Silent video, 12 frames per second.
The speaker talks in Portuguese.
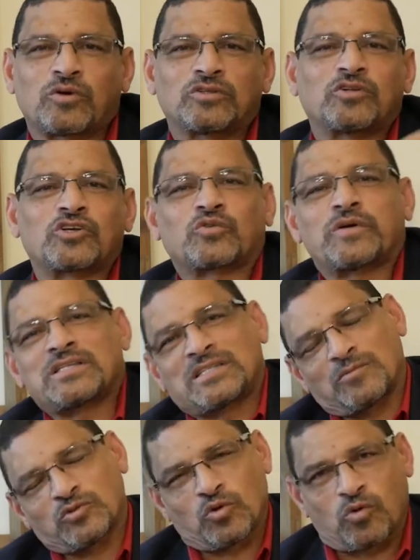quando nós
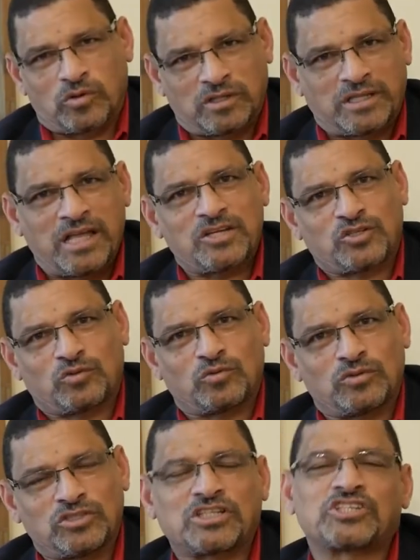conhecemos o
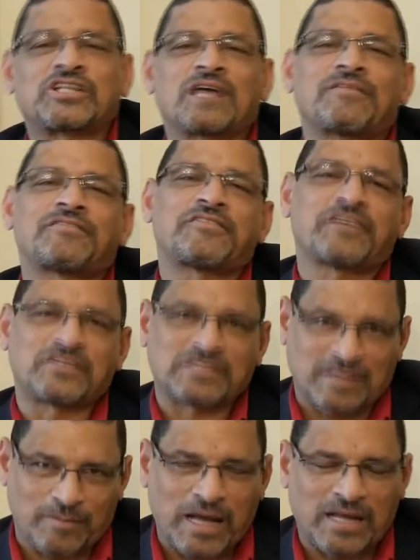contexto de que estava vivendo
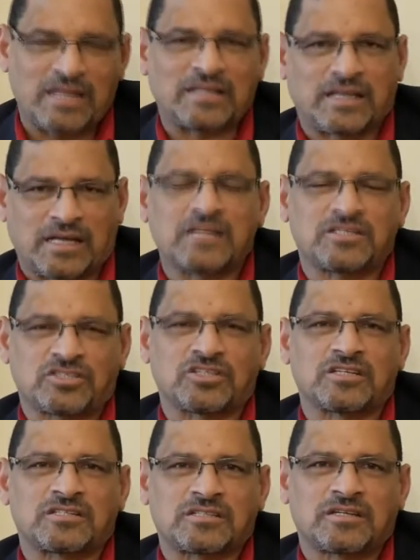Samaria naqueles
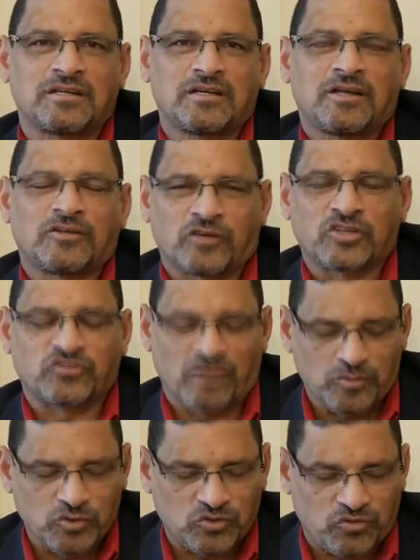dias, nós
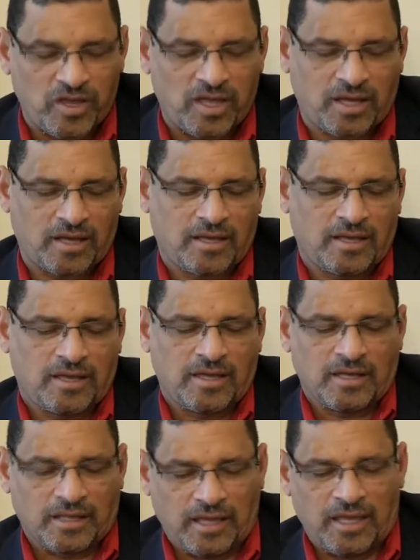vamos ver
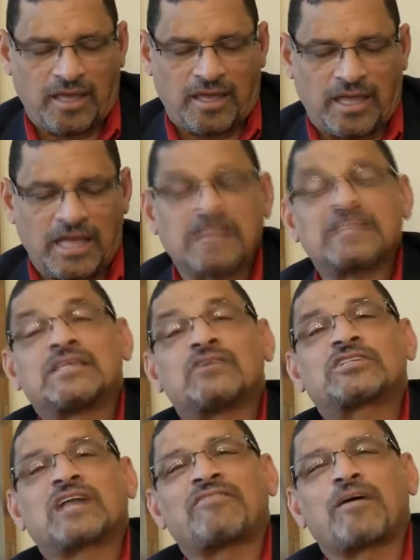que Eliseu
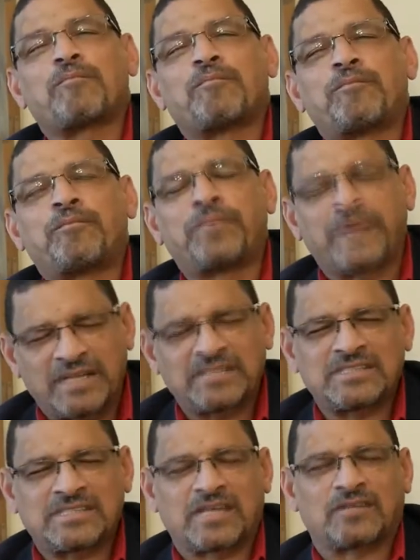estava
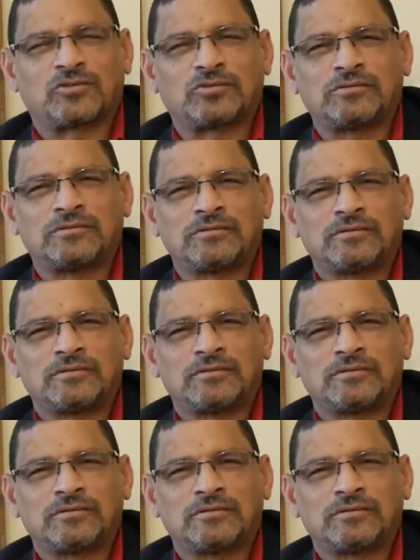predizendo,